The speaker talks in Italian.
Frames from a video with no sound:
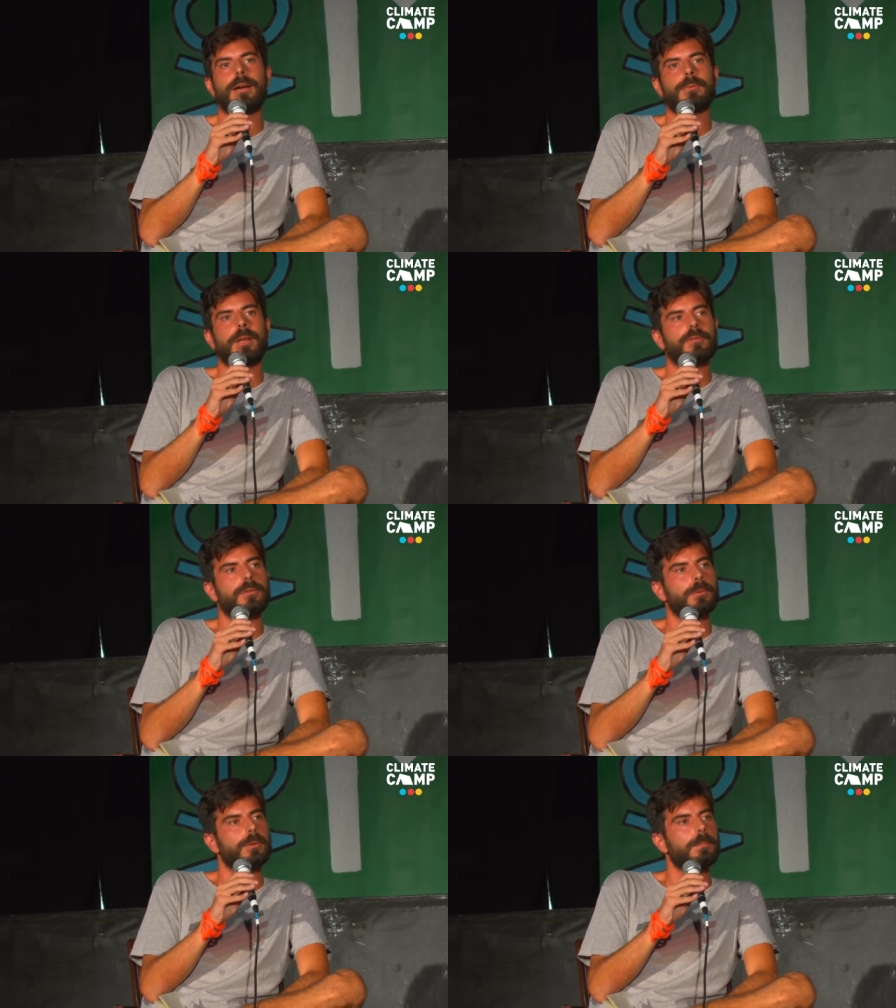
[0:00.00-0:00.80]
un
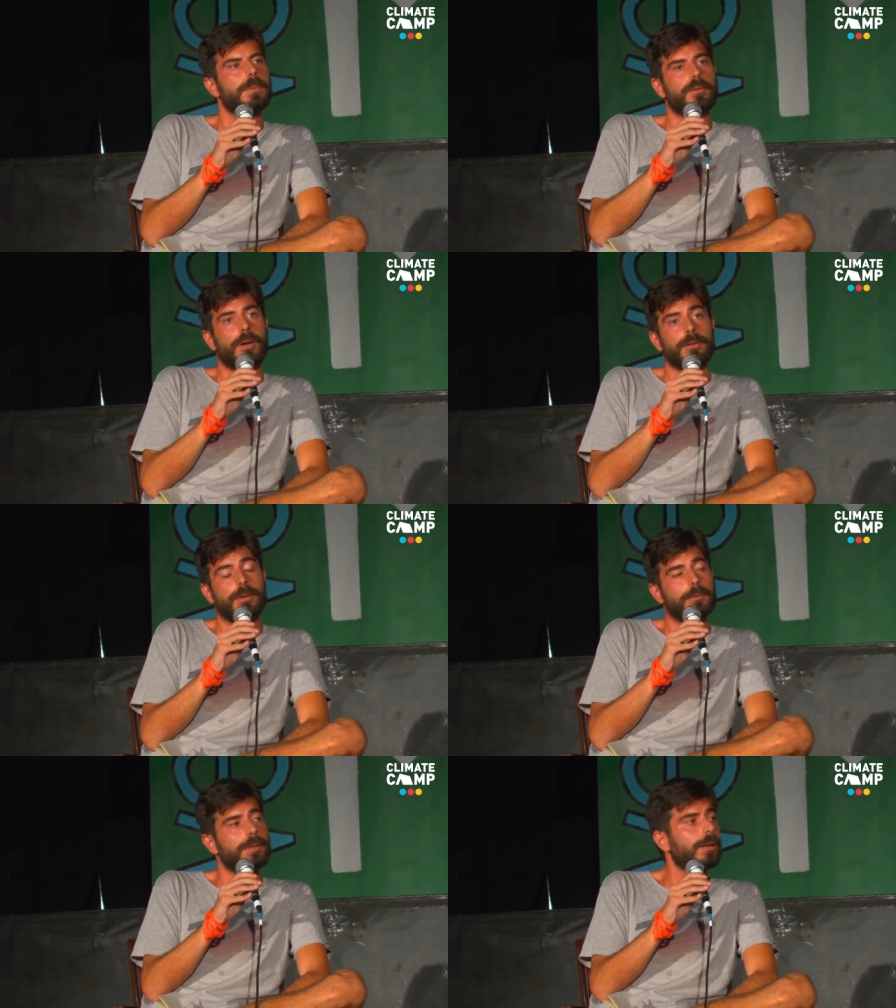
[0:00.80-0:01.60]
assoluto bisogno
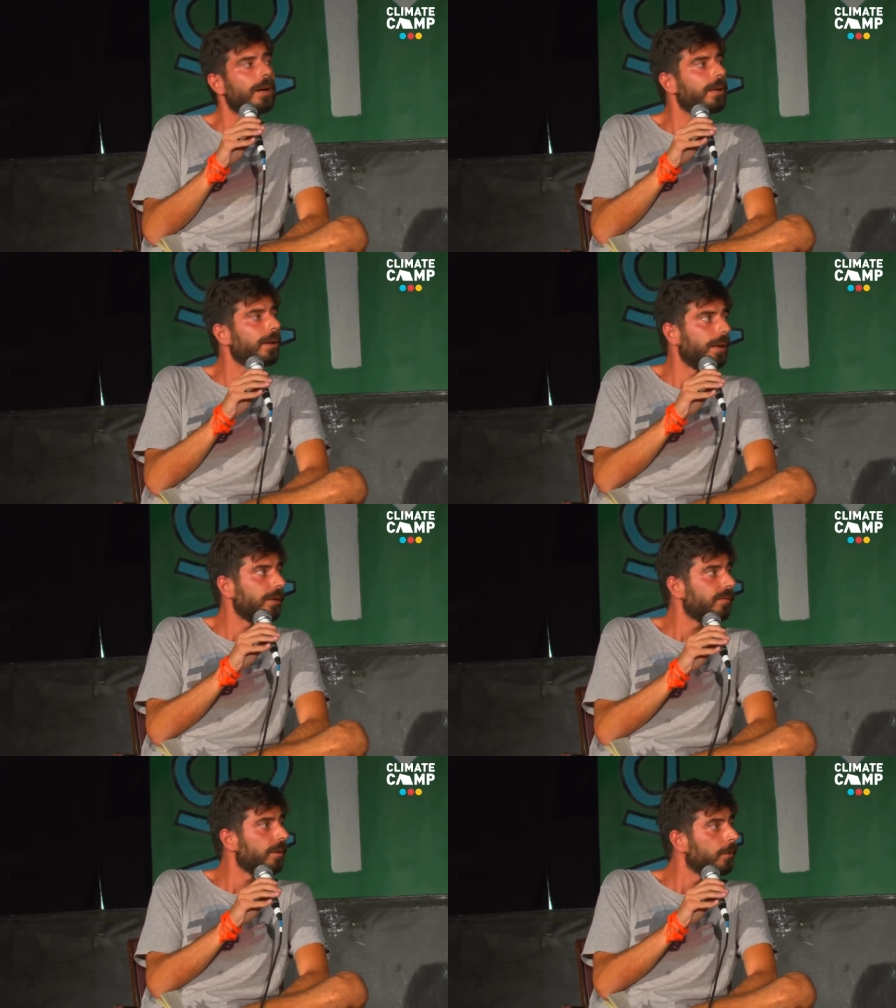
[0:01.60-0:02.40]
e quindi anche
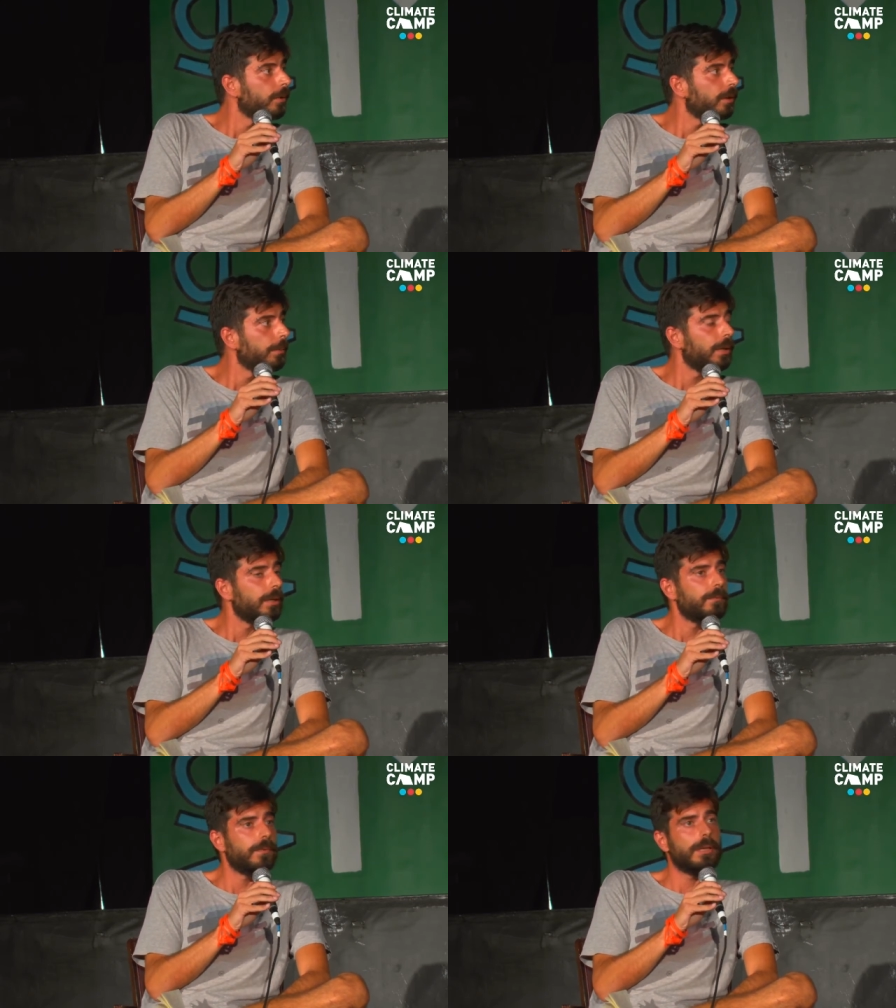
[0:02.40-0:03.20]
grazie molte per
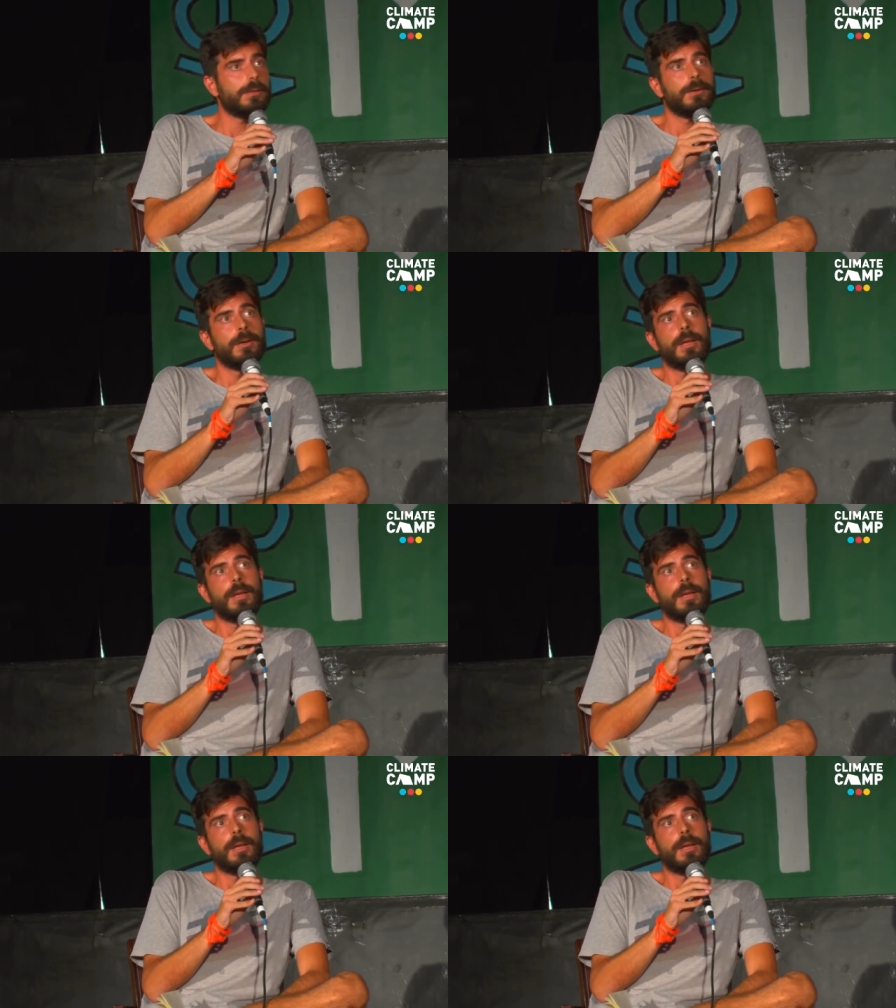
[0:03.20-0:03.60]
l'invito.